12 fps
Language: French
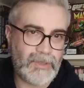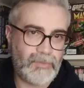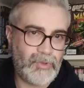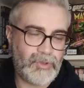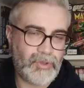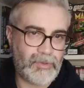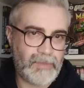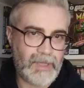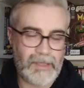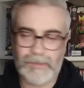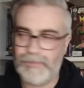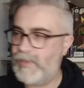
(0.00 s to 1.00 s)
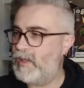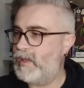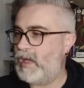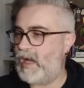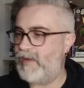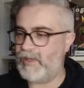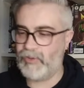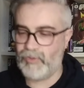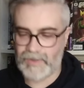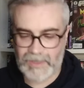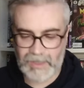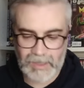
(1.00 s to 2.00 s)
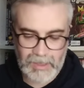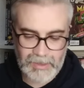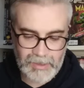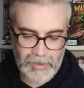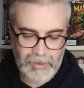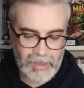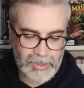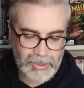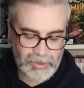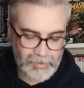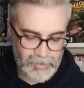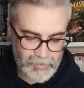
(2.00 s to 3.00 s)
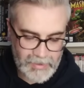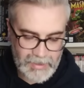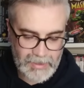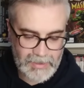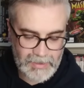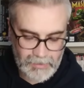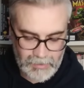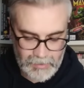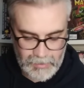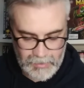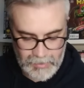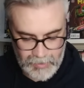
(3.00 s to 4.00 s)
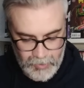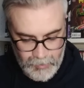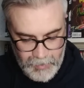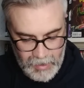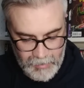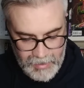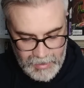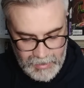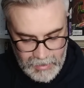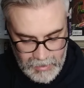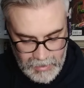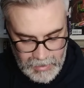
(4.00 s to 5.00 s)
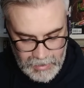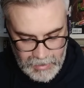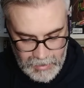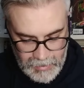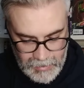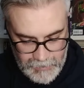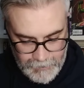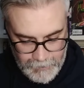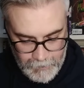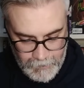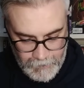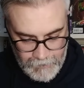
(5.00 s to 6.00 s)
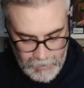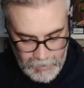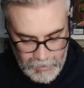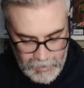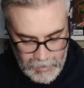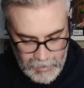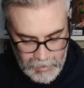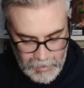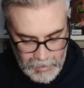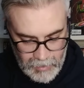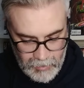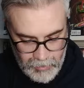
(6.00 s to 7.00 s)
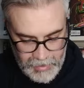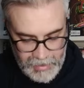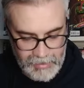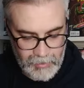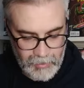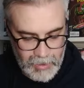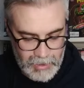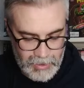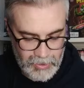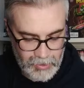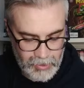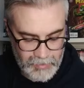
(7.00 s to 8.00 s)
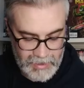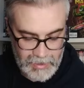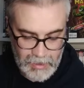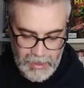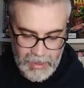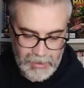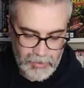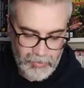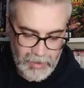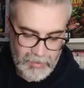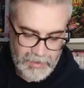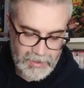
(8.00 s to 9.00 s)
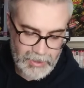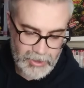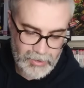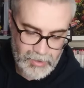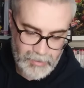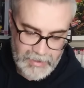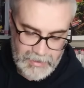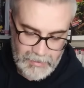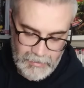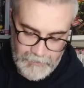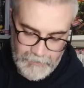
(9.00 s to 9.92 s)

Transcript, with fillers: somme de 30 balles, avec deux séries à l'intérieur Action Comics, euh, Superman et, et le Night Terror Action Comics. Et il y a un annuel aussi d'Action Comics.